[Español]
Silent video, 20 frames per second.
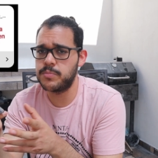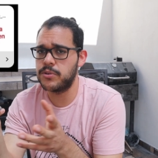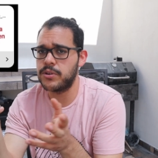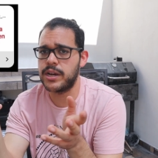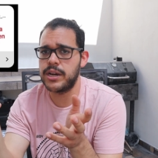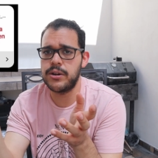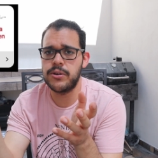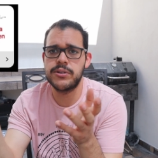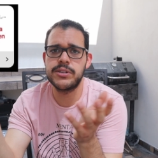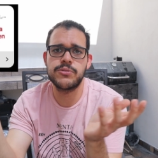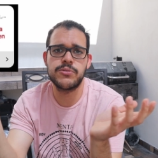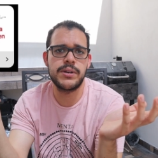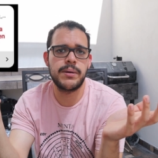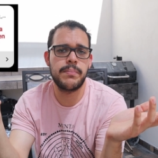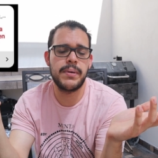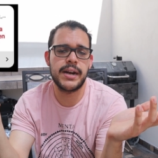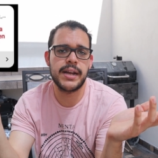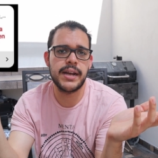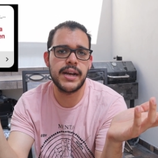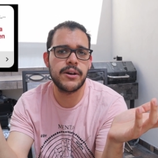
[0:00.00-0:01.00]
porque no, es una
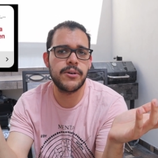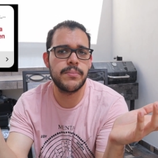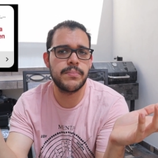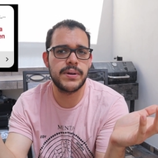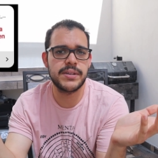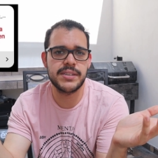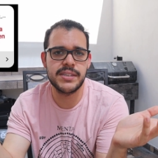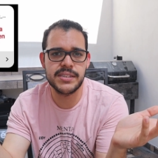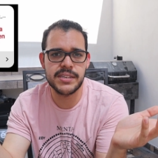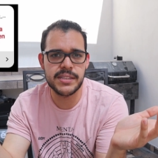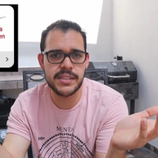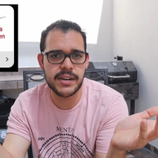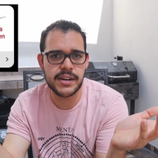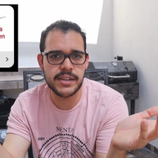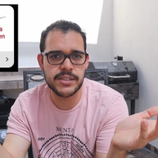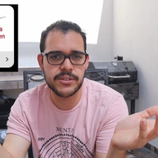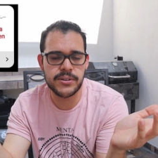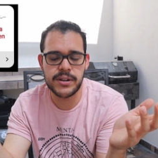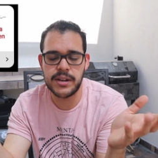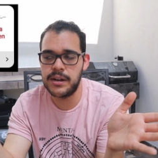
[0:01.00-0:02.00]
marca con presencia
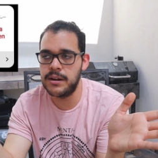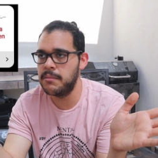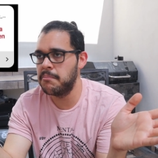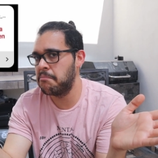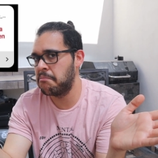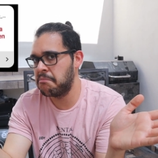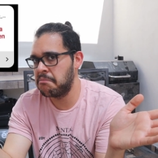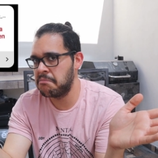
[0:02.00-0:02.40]
internacional